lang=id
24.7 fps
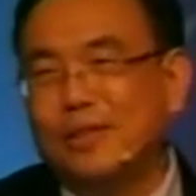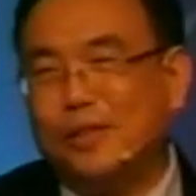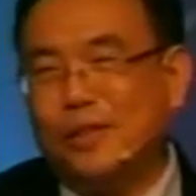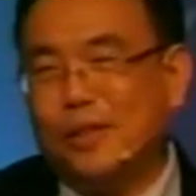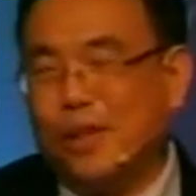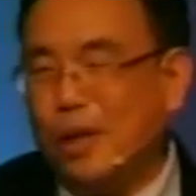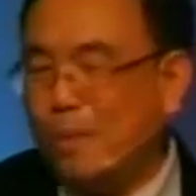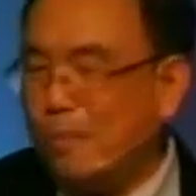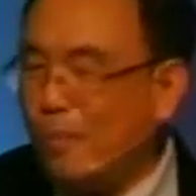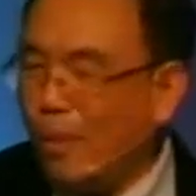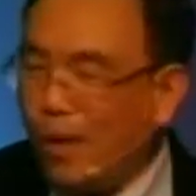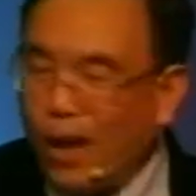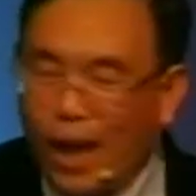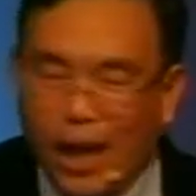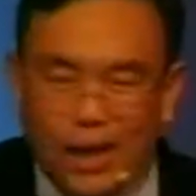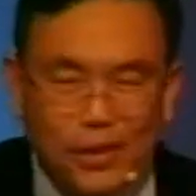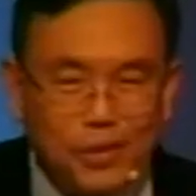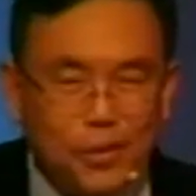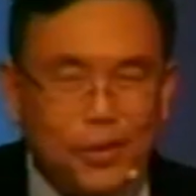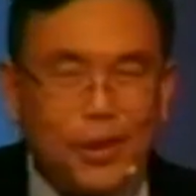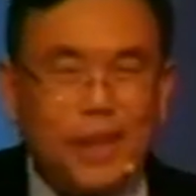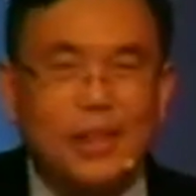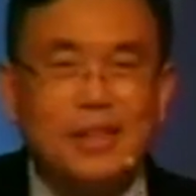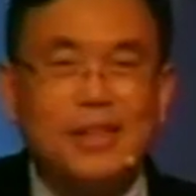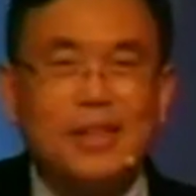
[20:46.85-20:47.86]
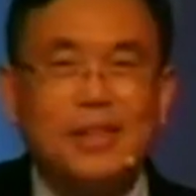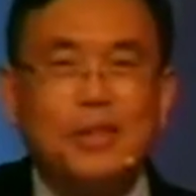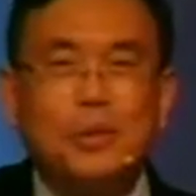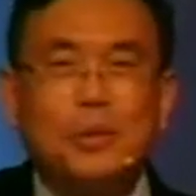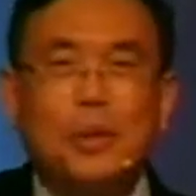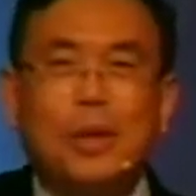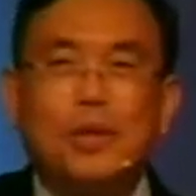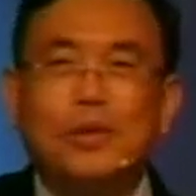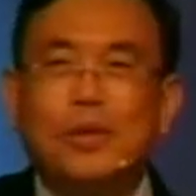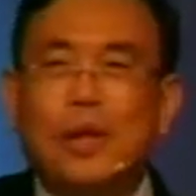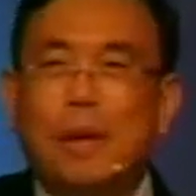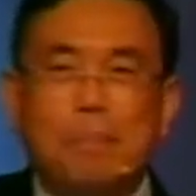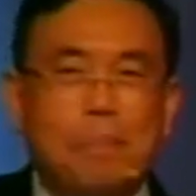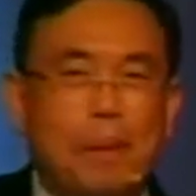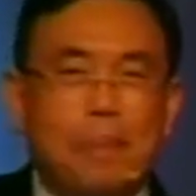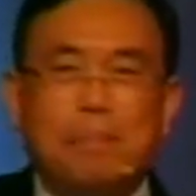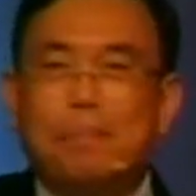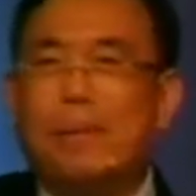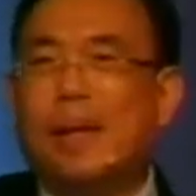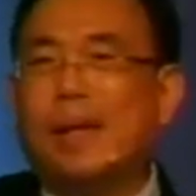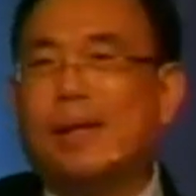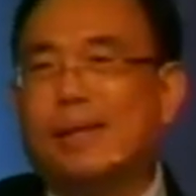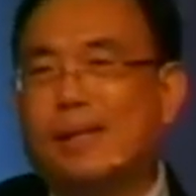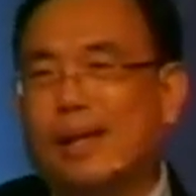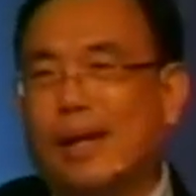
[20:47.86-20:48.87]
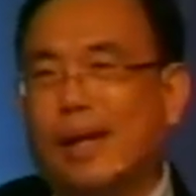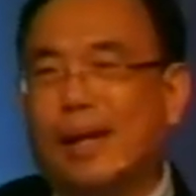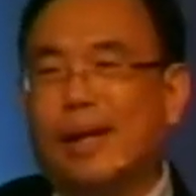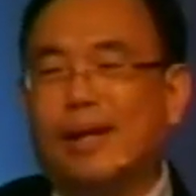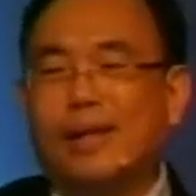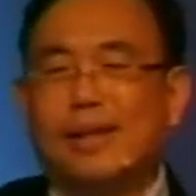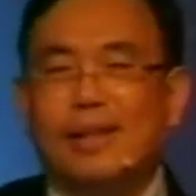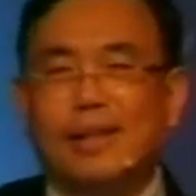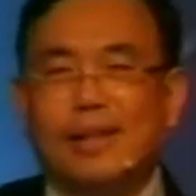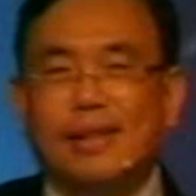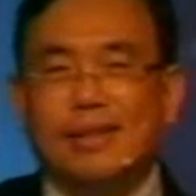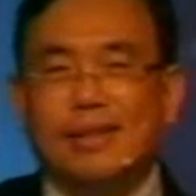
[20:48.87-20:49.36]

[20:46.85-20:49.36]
Saudara mau lakukan sesuatu yang berbeda.